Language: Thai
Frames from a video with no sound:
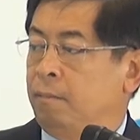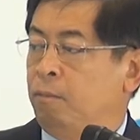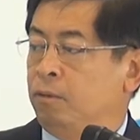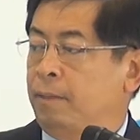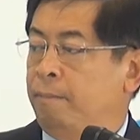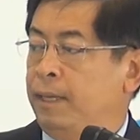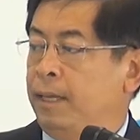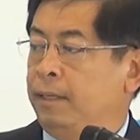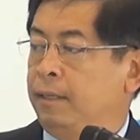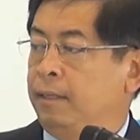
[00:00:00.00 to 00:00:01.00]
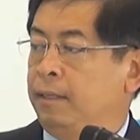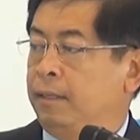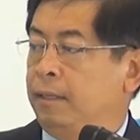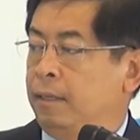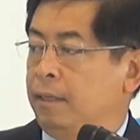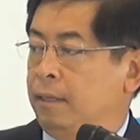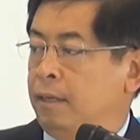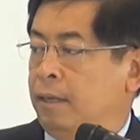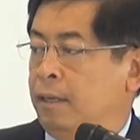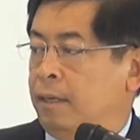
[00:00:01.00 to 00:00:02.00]
โมซัมบิก
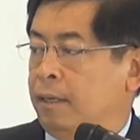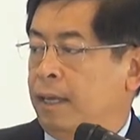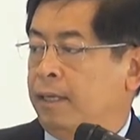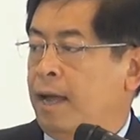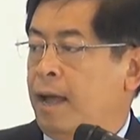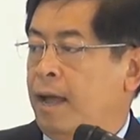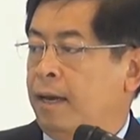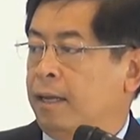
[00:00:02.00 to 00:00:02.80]
เคนยา